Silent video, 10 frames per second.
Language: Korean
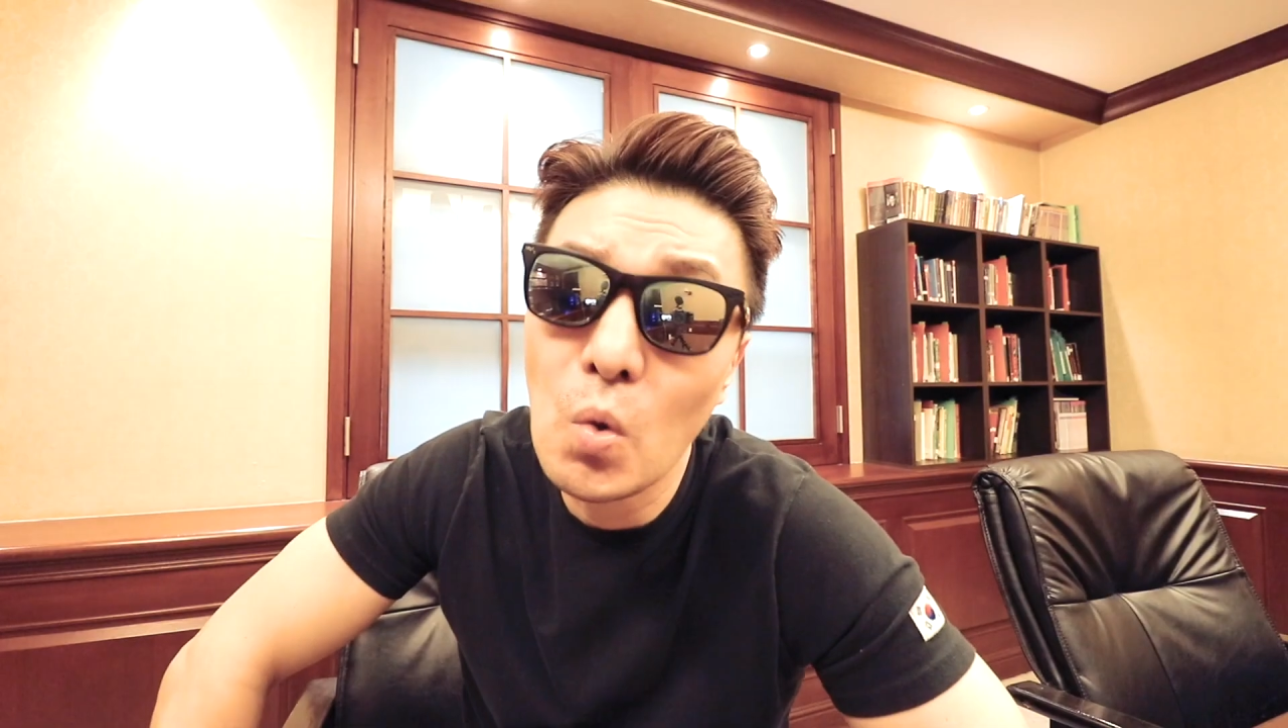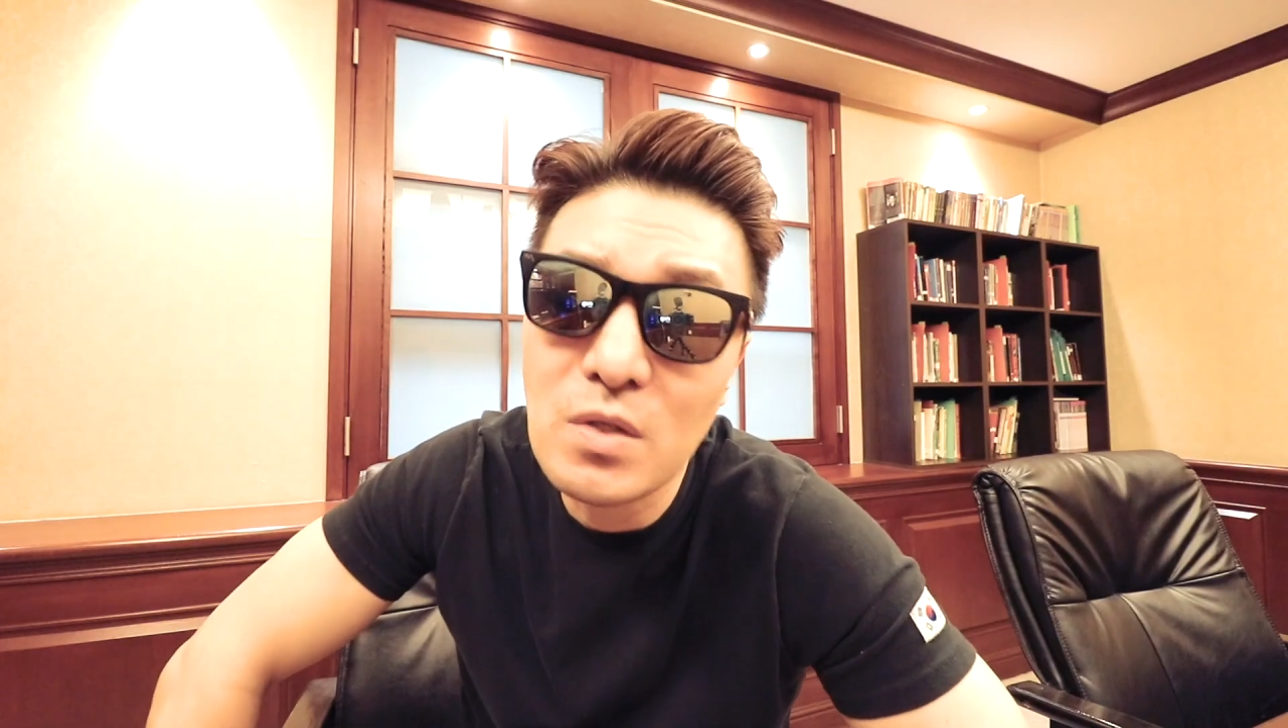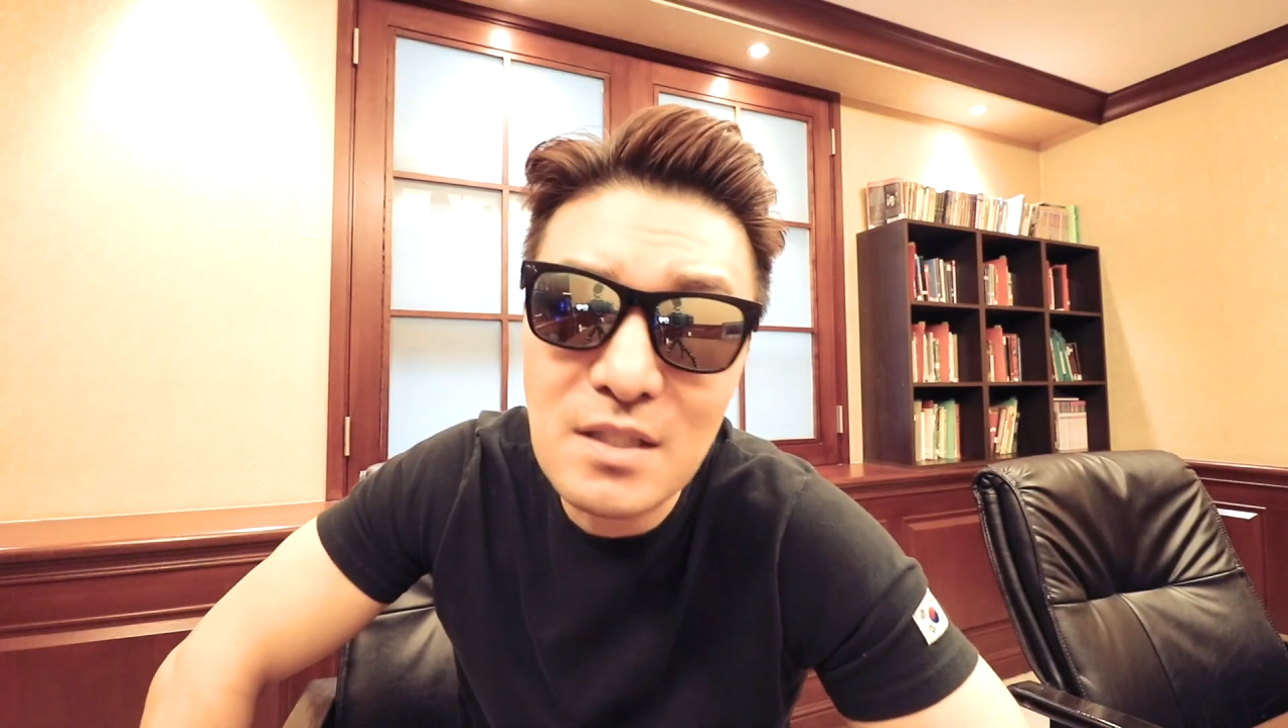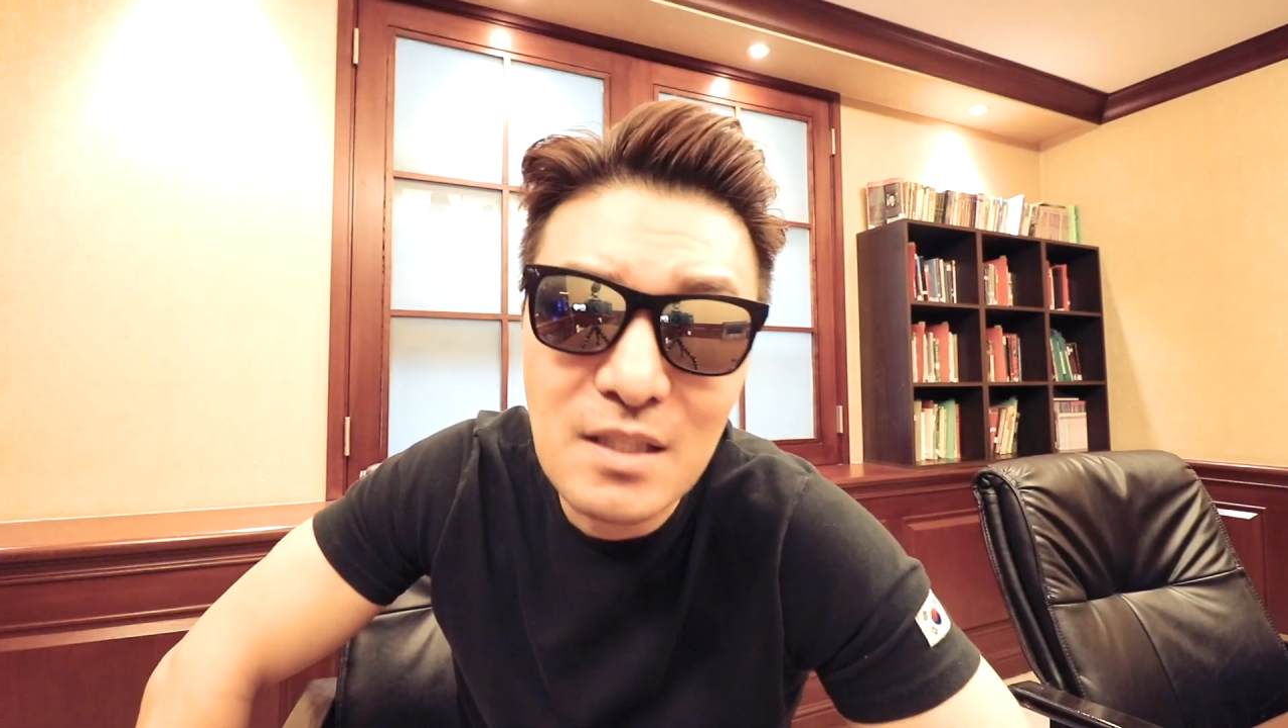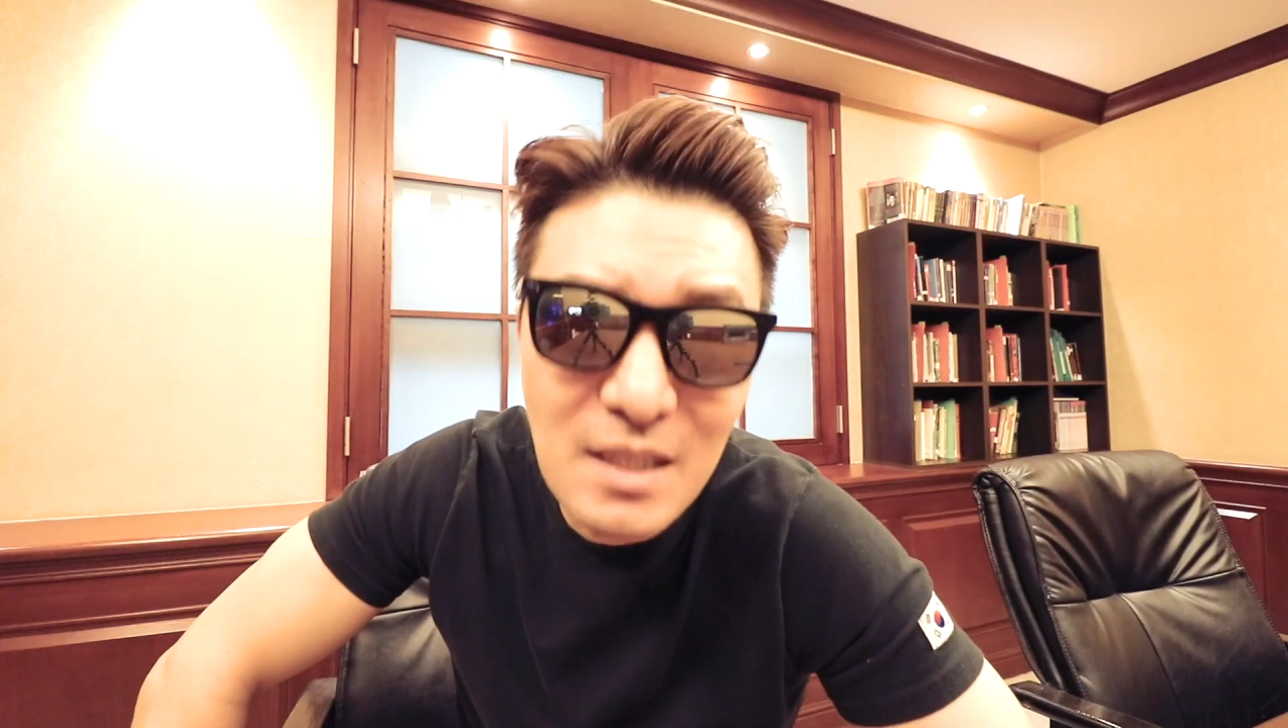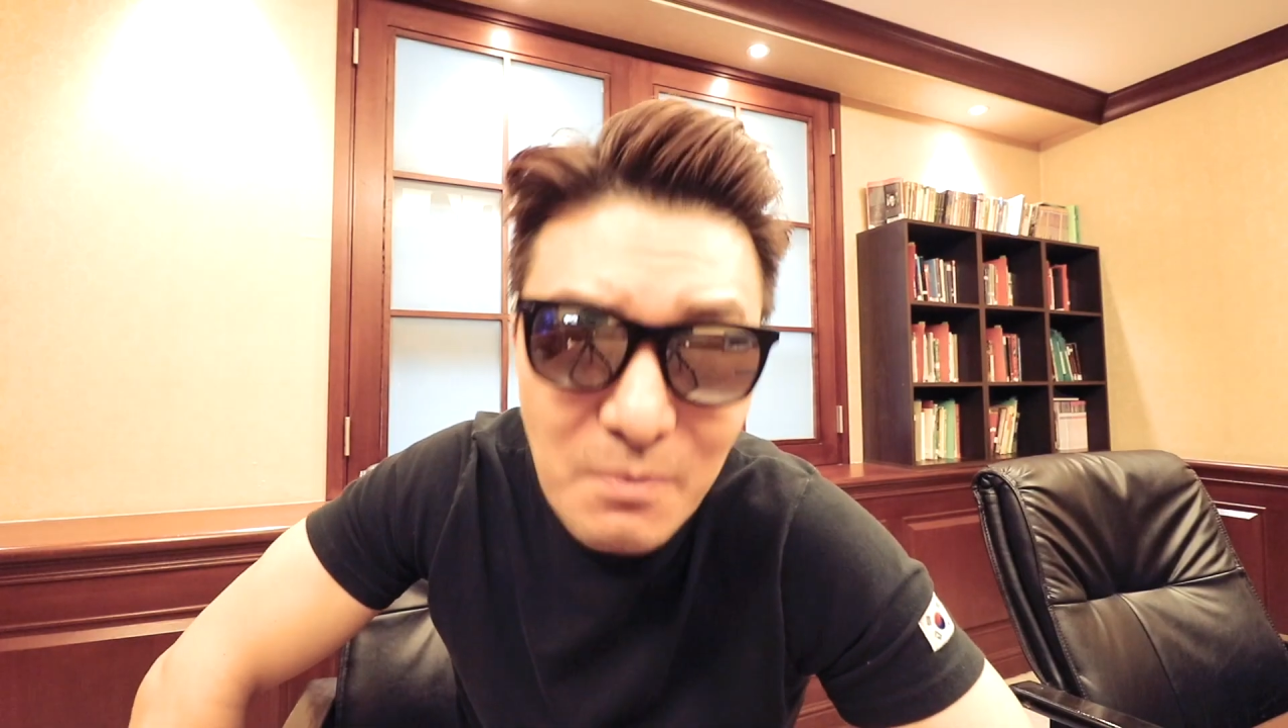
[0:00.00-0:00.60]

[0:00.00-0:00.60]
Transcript: 혹시